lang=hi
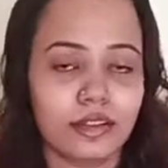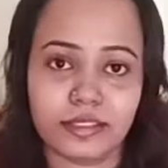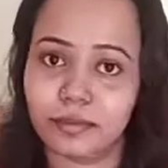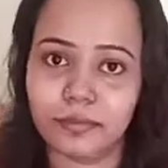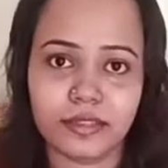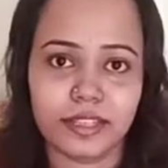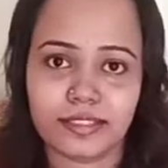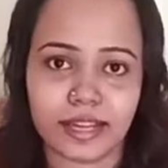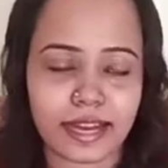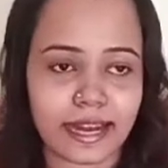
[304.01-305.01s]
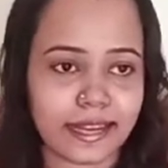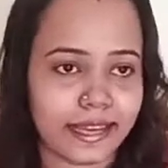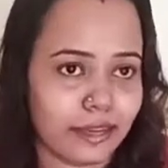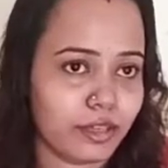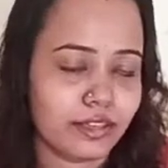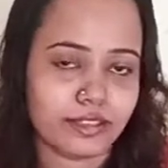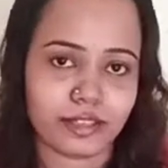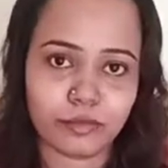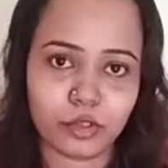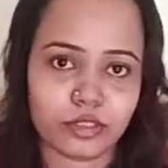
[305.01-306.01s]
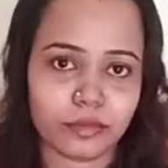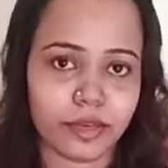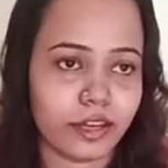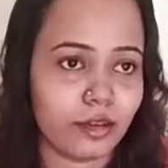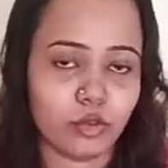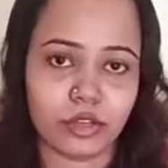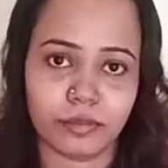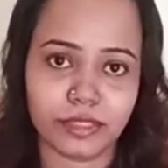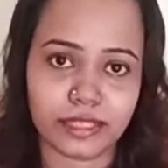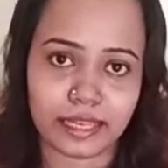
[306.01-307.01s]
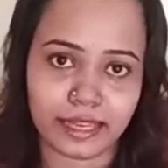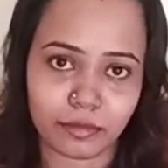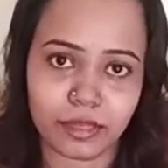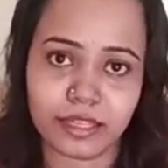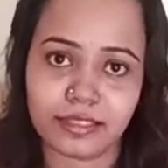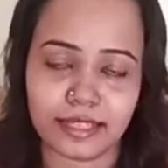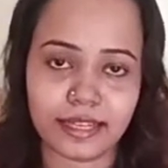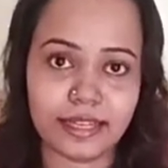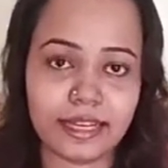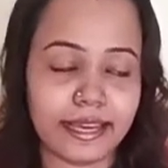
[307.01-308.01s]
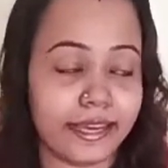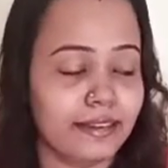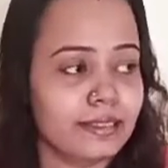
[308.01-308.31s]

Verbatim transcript: सब हिलसा खा रहे हैं अभी हिलसा का मौसम है हम लोग अभी तक एक भी हिलसा नहीं खाए